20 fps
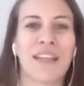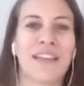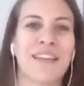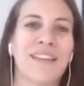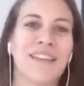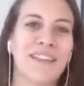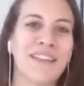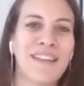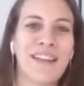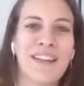
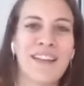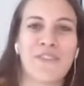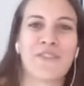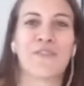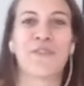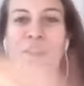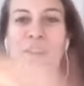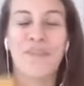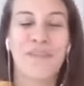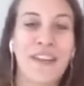gagné
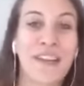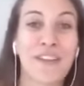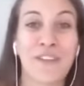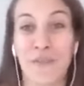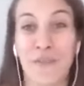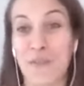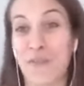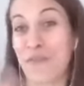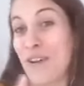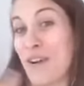d'argent
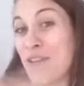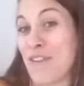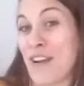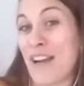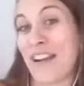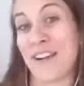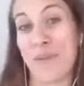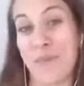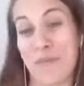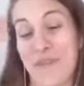avec Donc, enfin
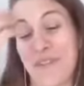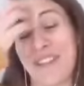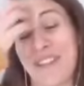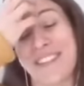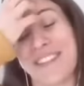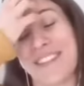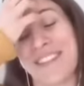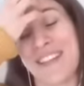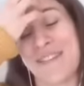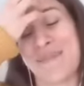voilà, comment
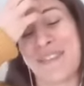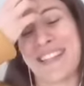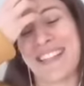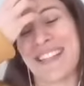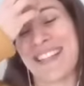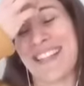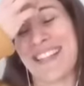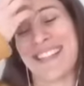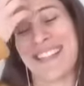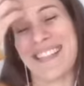est-ce que tu as
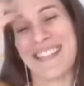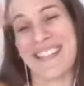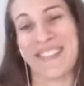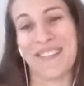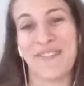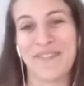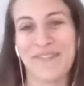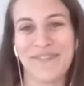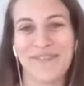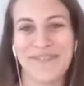pris cette
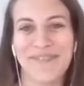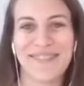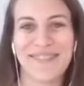décision